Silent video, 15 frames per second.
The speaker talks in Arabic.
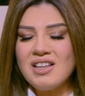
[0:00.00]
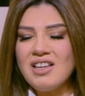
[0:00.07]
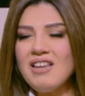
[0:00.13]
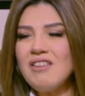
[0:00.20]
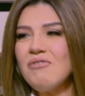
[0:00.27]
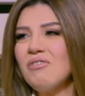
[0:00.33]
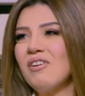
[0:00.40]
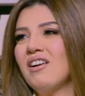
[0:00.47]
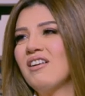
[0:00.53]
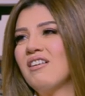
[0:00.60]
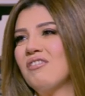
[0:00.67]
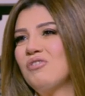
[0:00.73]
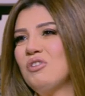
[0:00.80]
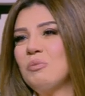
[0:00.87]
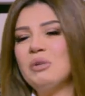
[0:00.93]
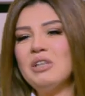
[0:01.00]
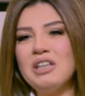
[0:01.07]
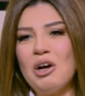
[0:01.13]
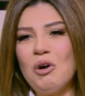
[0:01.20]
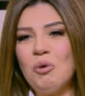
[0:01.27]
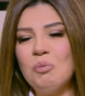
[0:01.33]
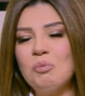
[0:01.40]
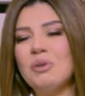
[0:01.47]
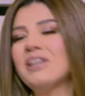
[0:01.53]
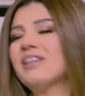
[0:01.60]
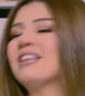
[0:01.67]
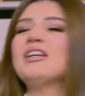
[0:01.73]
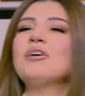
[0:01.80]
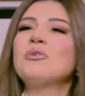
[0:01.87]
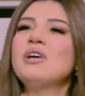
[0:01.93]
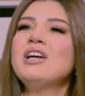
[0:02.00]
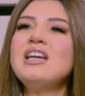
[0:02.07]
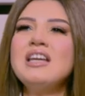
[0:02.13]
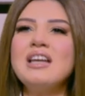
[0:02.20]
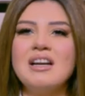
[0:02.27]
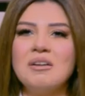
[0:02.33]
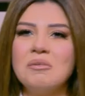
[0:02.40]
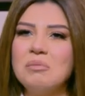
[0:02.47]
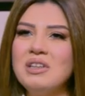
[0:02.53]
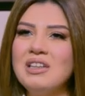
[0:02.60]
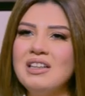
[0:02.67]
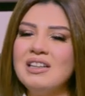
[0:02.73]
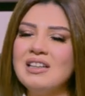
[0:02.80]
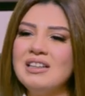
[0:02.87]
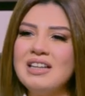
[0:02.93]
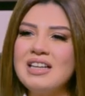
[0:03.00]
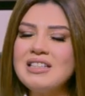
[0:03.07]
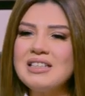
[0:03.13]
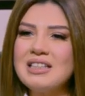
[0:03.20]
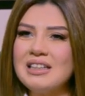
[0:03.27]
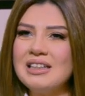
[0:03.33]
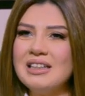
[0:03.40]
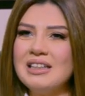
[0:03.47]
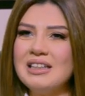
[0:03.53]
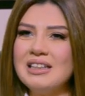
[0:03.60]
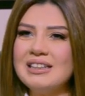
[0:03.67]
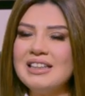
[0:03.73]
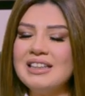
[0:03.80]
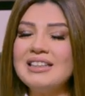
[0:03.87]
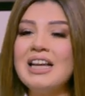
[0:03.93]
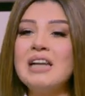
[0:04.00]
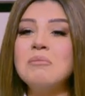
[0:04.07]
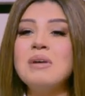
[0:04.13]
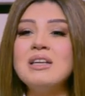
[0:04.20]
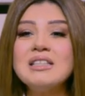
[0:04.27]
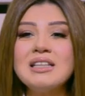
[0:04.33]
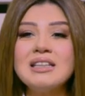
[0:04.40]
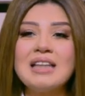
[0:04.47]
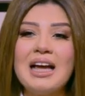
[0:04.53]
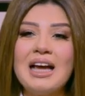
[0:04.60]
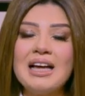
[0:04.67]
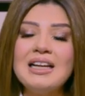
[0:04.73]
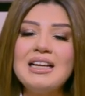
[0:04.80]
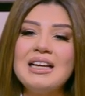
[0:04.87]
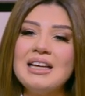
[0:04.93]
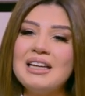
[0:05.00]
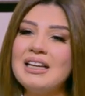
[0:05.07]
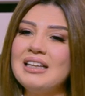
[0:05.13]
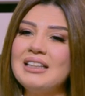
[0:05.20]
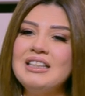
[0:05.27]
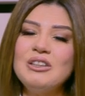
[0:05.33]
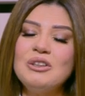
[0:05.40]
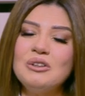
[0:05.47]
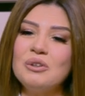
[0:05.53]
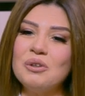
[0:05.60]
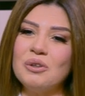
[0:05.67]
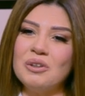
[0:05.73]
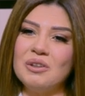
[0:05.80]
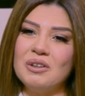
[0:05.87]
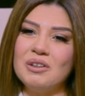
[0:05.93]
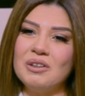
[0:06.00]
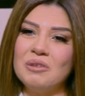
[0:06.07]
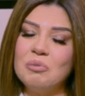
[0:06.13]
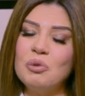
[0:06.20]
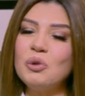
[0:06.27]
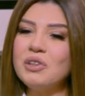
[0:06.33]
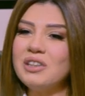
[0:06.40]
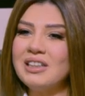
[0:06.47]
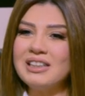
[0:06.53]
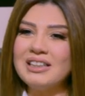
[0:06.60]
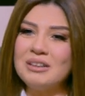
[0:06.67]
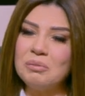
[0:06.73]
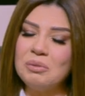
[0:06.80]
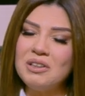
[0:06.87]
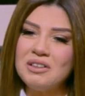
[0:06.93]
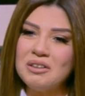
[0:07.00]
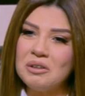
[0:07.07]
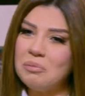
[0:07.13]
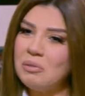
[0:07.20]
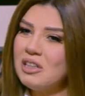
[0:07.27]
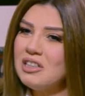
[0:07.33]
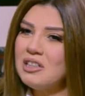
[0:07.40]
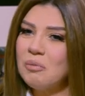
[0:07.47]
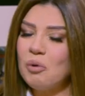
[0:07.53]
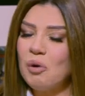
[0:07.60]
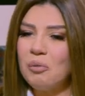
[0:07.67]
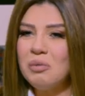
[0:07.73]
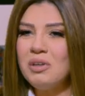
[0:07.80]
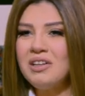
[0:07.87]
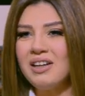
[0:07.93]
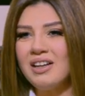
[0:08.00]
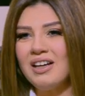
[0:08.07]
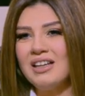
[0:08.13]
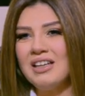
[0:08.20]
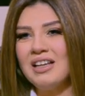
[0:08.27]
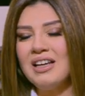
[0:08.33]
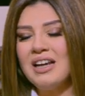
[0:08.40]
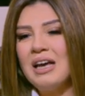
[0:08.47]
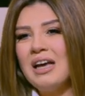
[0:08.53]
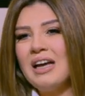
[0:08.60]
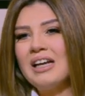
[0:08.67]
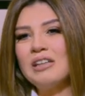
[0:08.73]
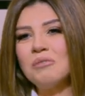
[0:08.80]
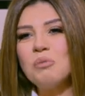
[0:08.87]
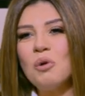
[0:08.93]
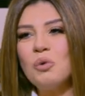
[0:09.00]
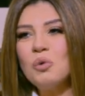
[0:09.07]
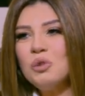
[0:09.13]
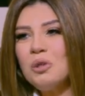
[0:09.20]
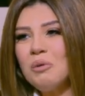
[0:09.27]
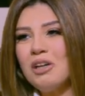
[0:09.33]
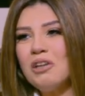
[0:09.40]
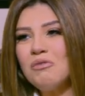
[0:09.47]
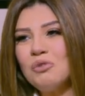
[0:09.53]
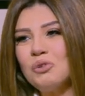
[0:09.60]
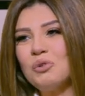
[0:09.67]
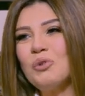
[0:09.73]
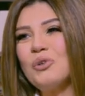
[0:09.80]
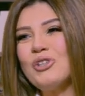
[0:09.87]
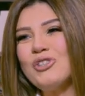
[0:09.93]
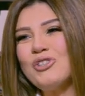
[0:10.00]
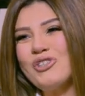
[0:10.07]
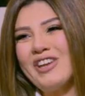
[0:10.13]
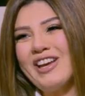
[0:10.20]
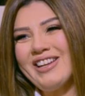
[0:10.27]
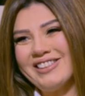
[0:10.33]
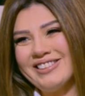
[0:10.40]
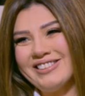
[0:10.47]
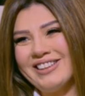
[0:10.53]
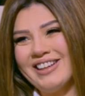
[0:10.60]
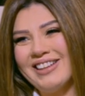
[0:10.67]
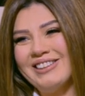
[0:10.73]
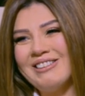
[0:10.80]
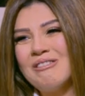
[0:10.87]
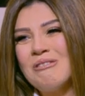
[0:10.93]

زيي ففي آه. بينا حب كده وهي من الناس اللي تتلمذت على ايد المخرج الكبير مجدي ابو عميره يعني نعم. كانت موجوده معانا في الضوء الشارد يعني